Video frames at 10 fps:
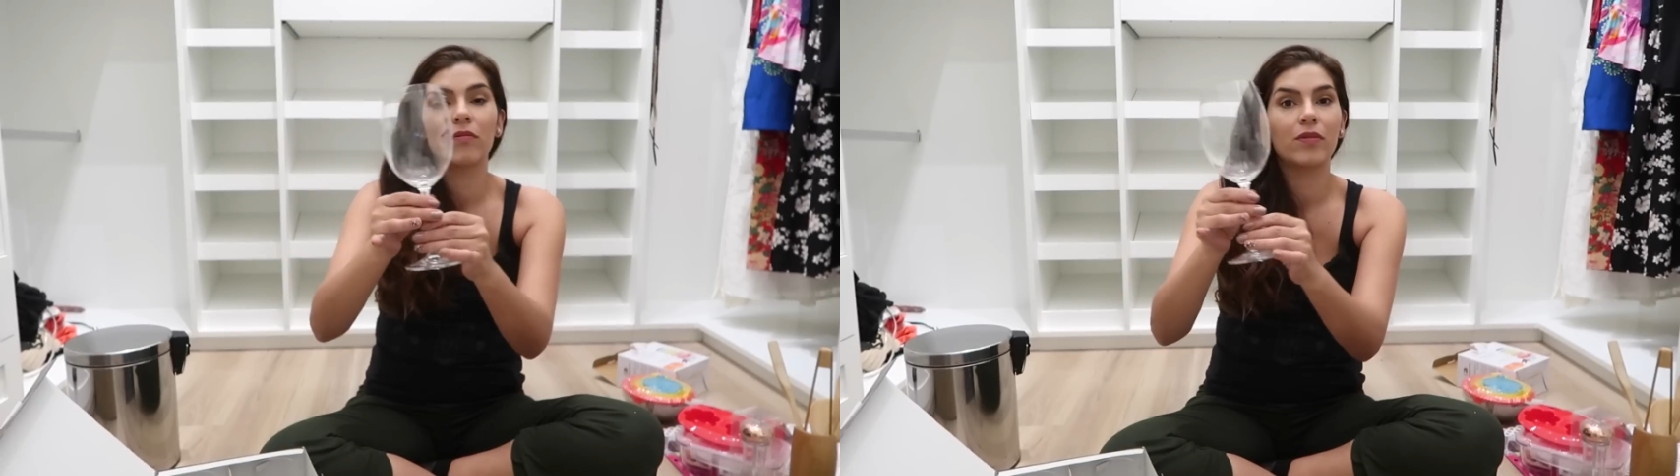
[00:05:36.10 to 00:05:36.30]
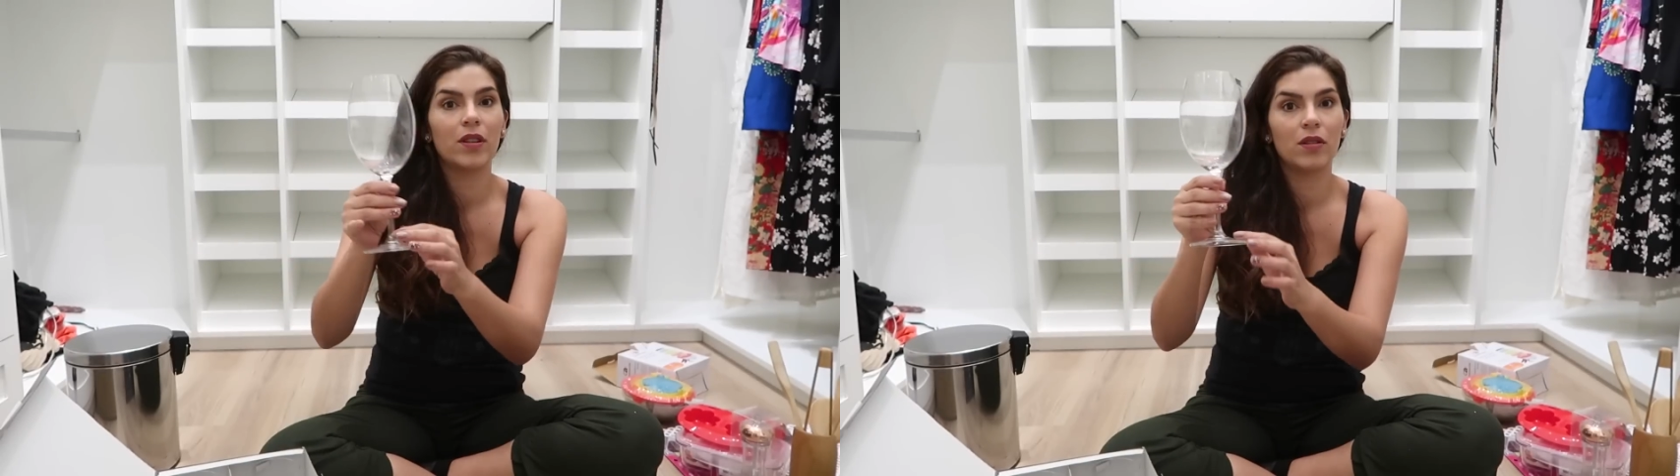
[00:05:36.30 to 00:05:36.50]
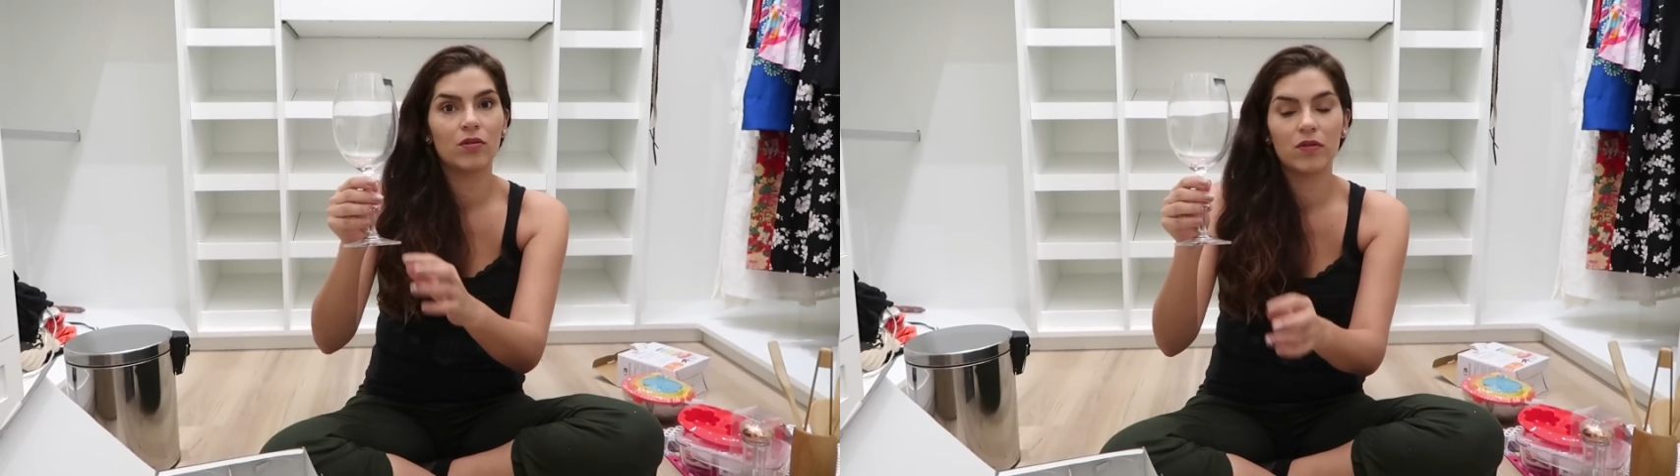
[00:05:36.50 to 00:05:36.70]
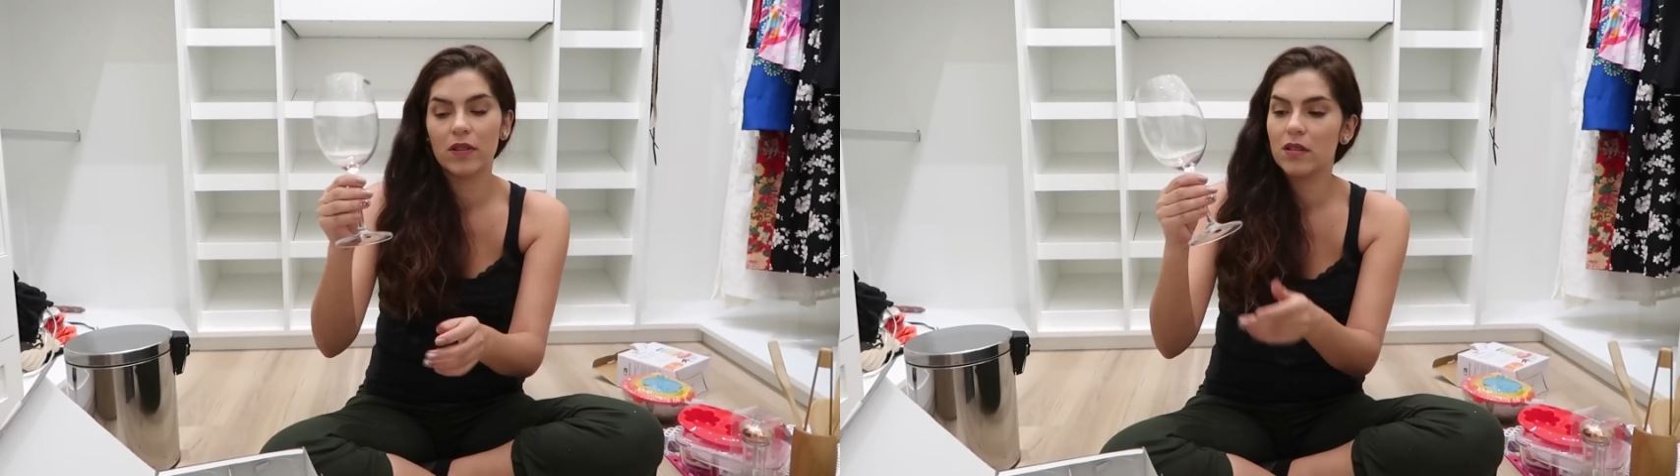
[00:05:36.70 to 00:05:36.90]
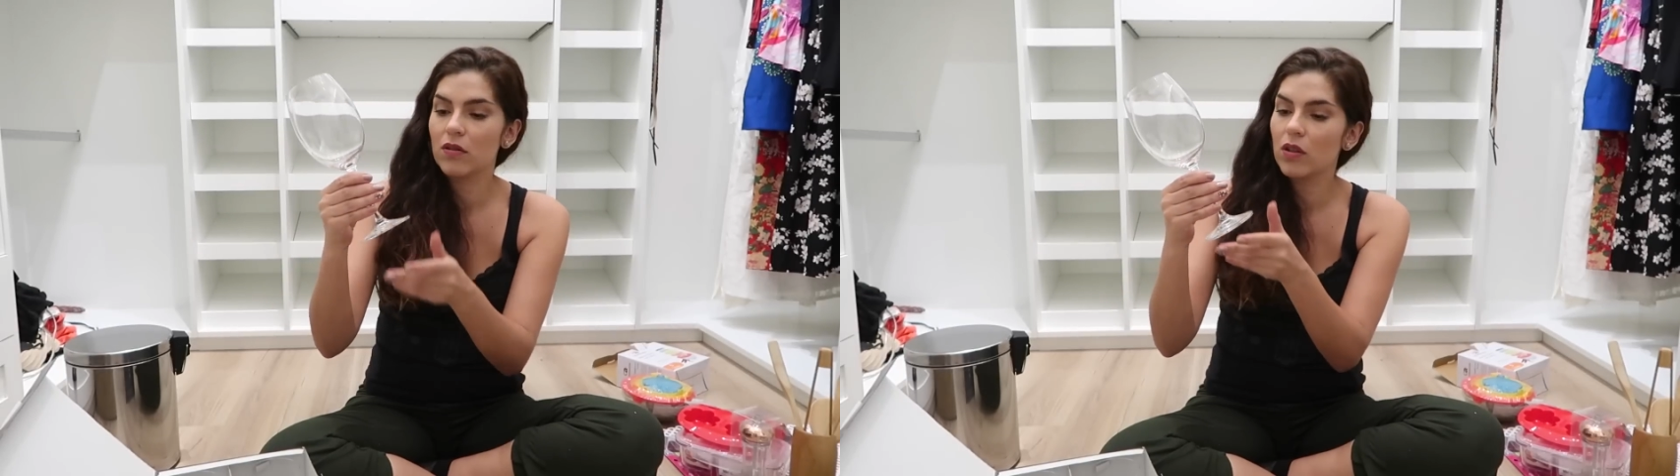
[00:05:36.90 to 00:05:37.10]
um vinho de
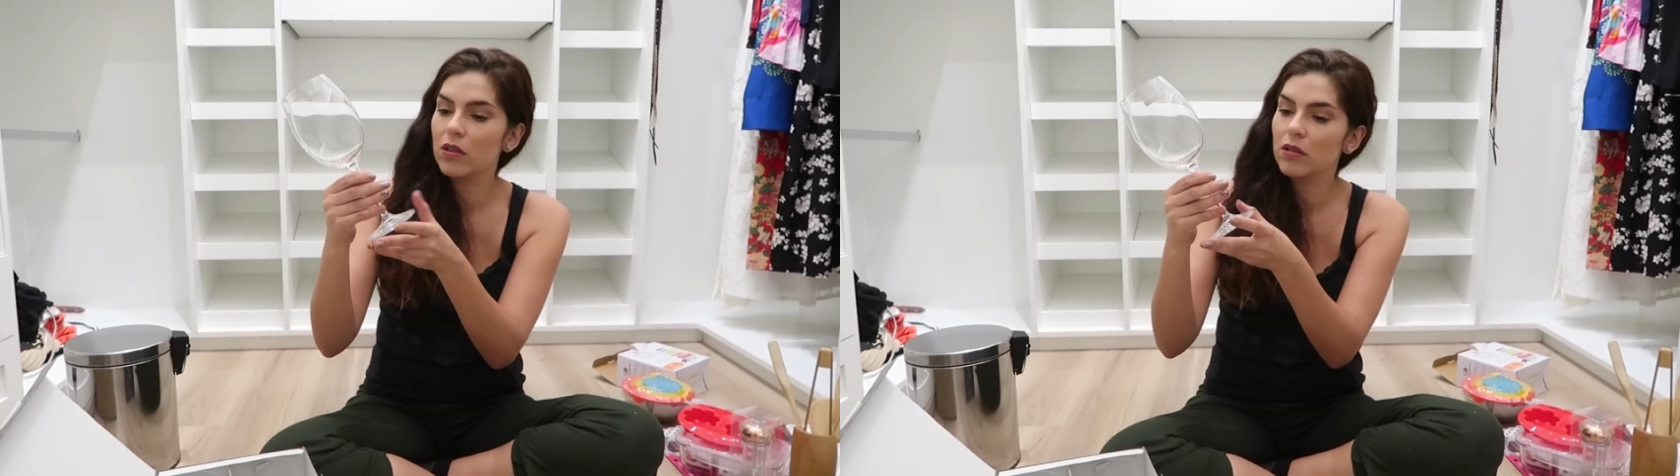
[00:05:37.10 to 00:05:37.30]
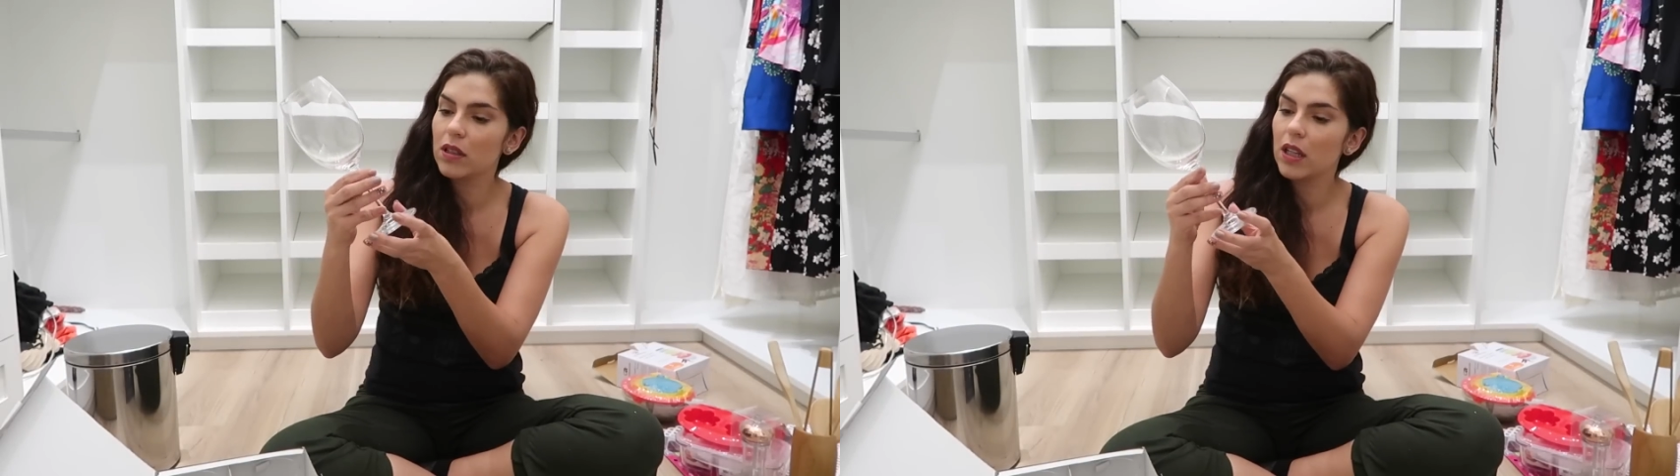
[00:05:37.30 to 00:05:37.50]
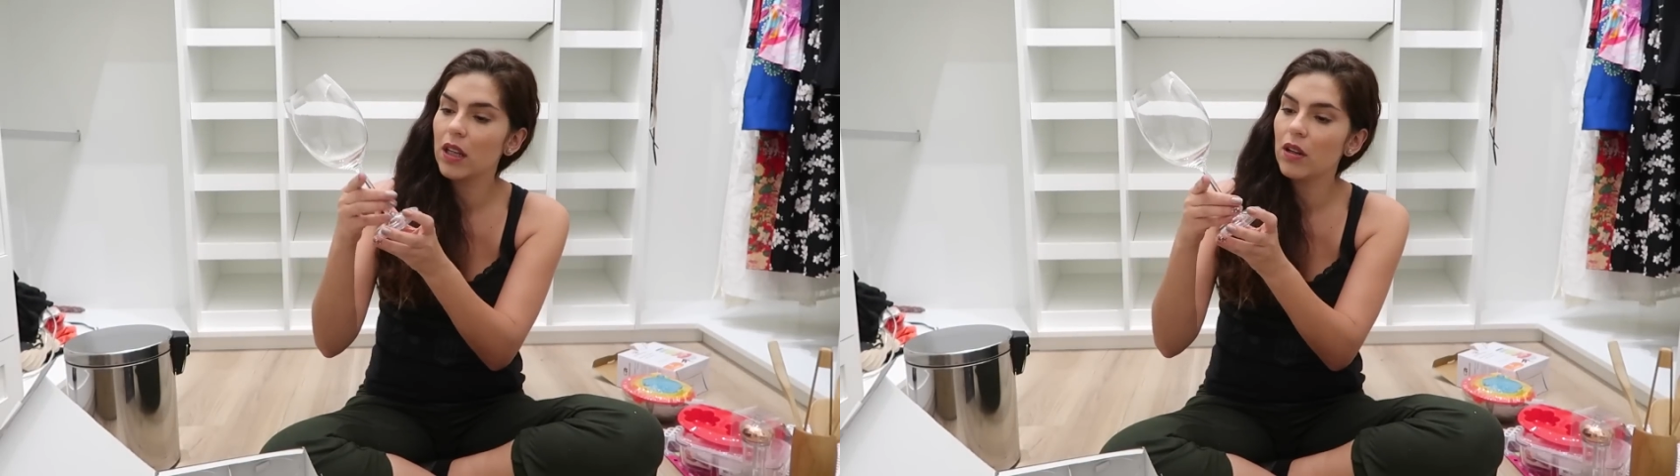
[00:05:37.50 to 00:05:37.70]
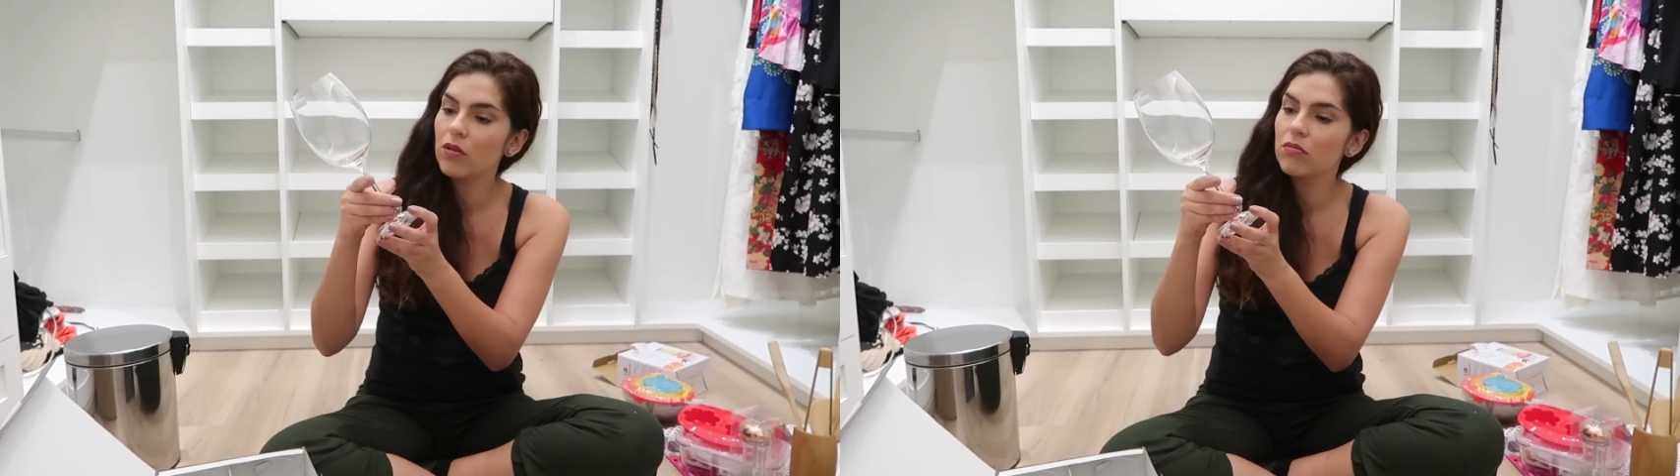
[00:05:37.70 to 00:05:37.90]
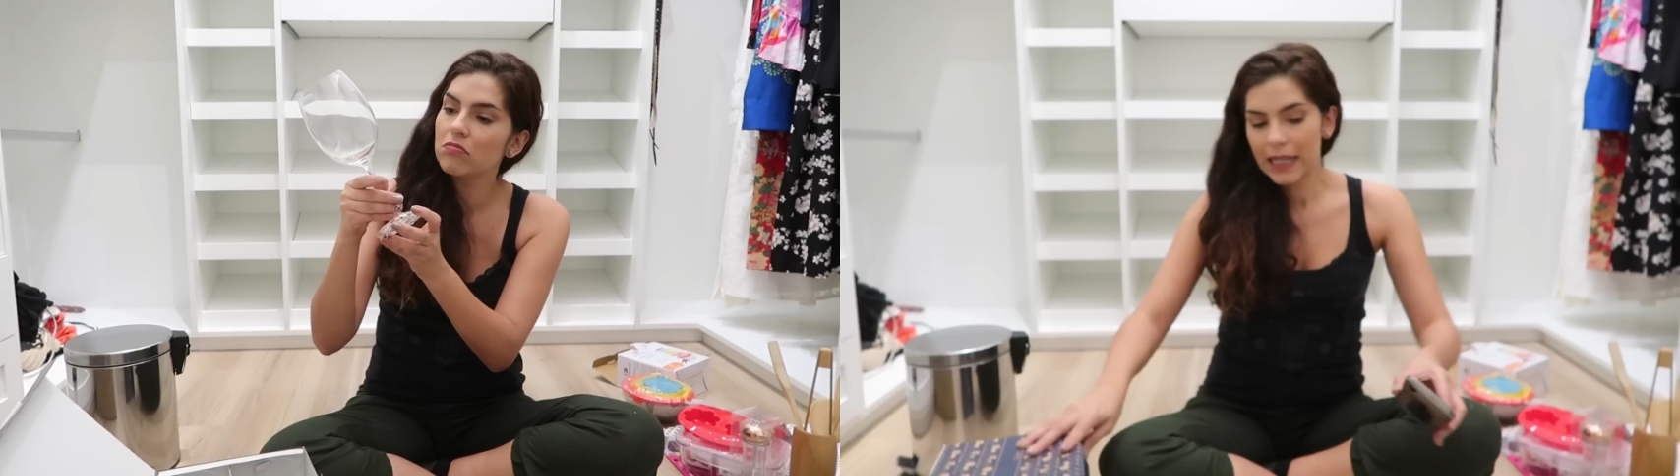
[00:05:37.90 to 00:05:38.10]
vez em quando, que nem eu.